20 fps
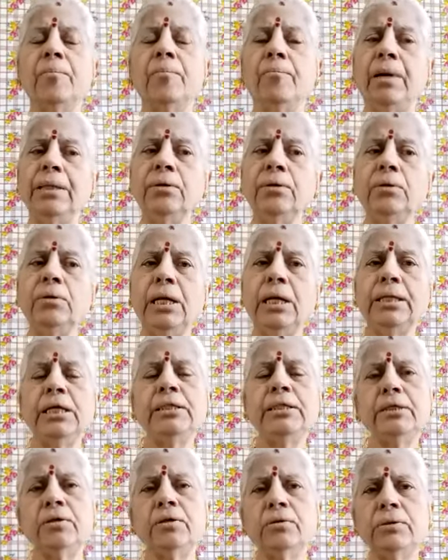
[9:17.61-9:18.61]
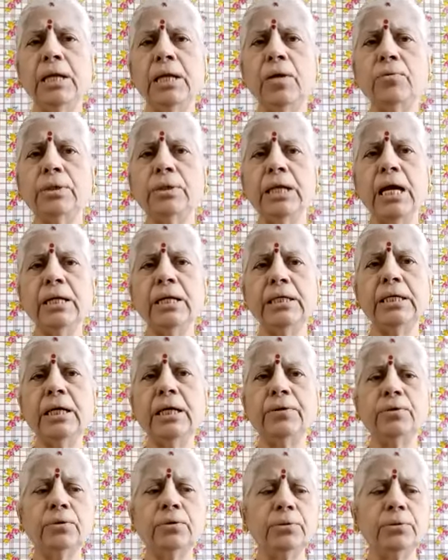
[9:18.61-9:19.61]
మనం అన్నం తినకుండా ఉండాలి
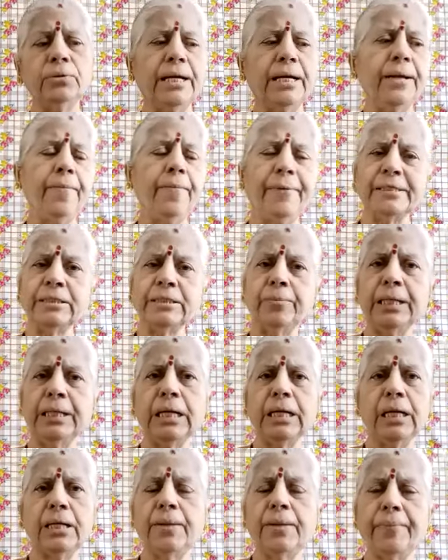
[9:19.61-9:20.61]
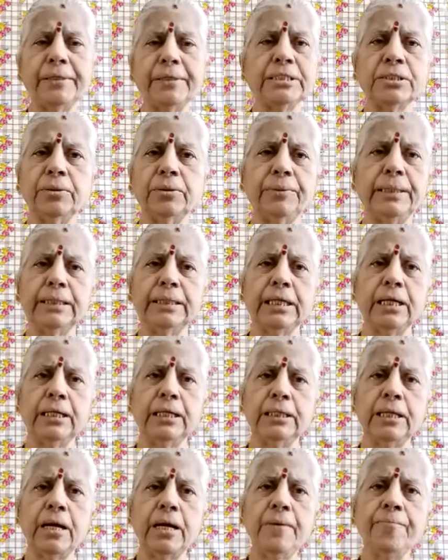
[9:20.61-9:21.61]
అనుకుని పసిపిల్లల్ని పస్తు పెట్టాం
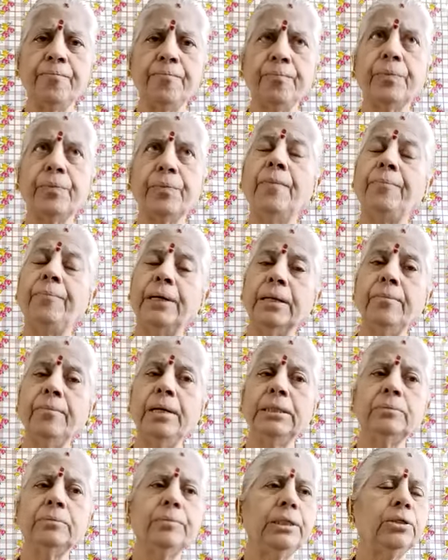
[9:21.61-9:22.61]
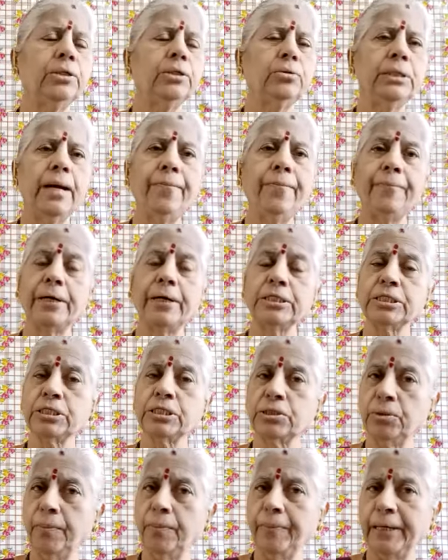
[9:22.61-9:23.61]
కదా పరమాత్మని కూడా
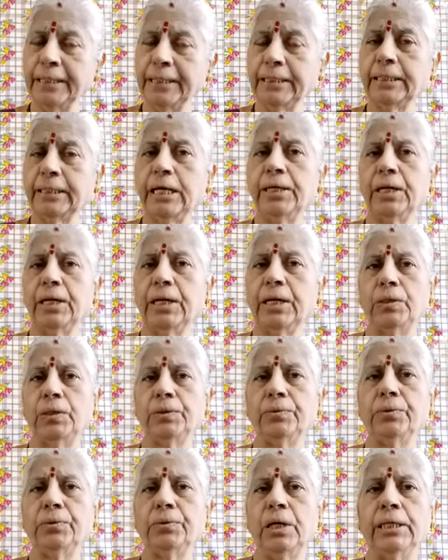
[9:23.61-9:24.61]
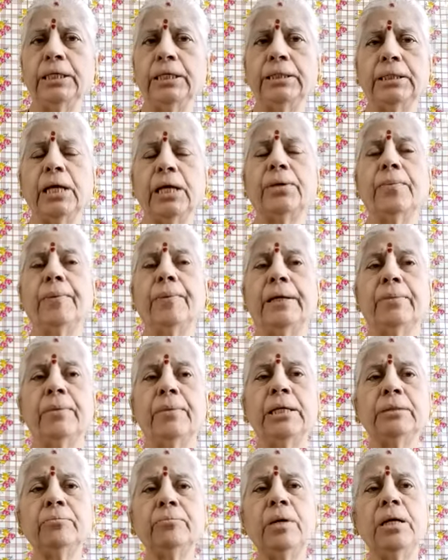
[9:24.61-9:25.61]
పస్తు పెట్టరాదు అని అంటారు
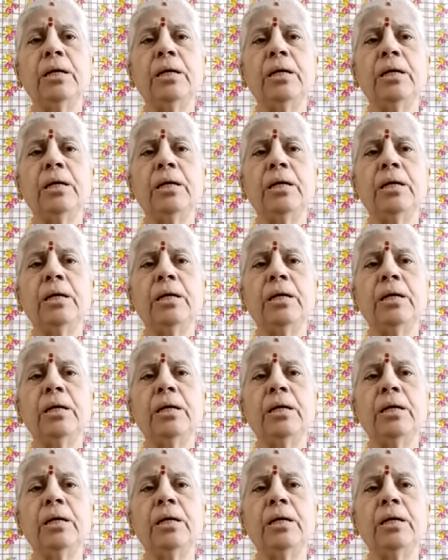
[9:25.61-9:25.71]
పరమాత్మ